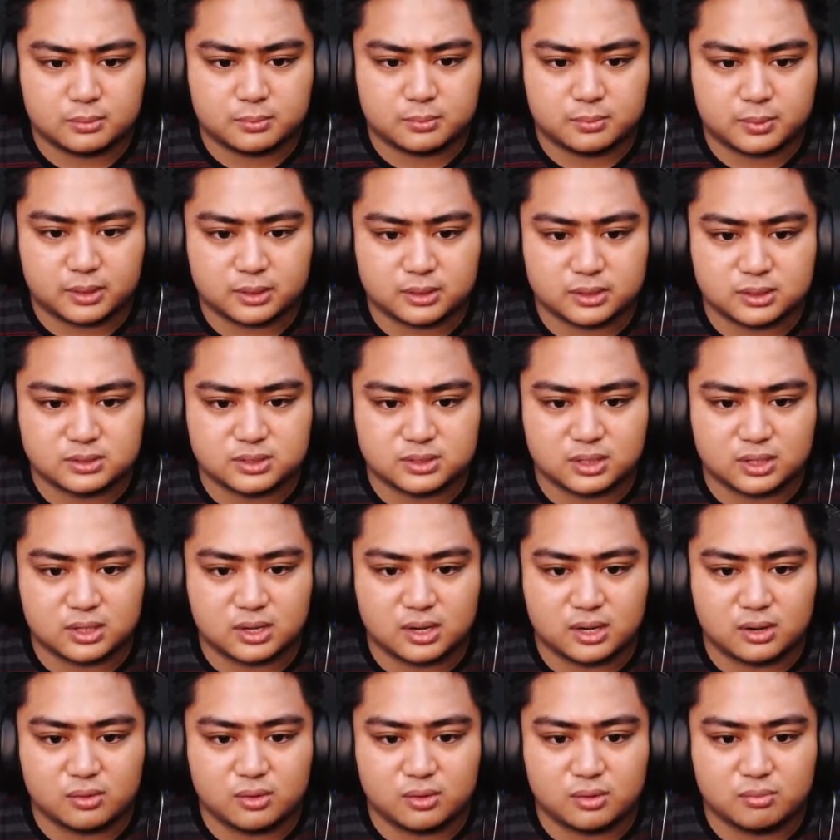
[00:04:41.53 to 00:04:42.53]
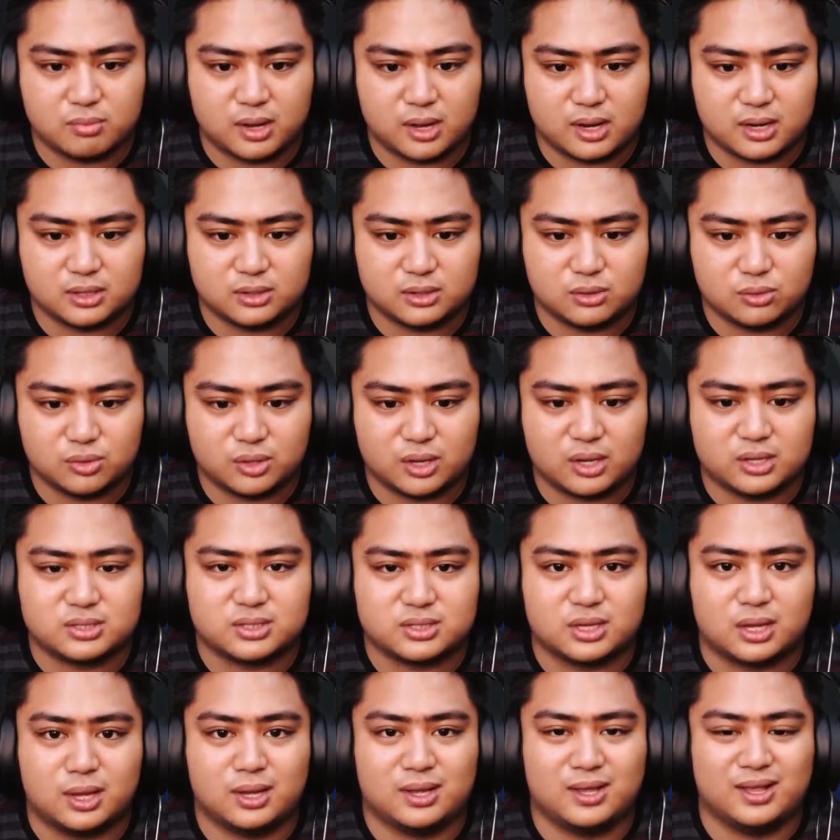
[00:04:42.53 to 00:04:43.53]
Parang nagsayang lang ako ng bala dun guys
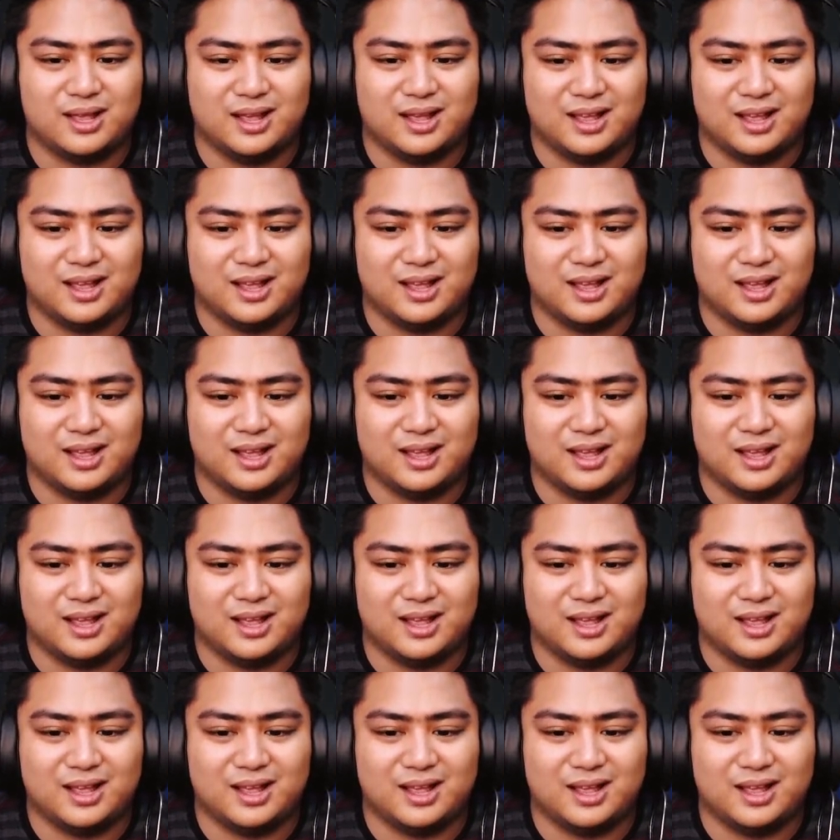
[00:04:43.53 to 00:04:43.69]
ha.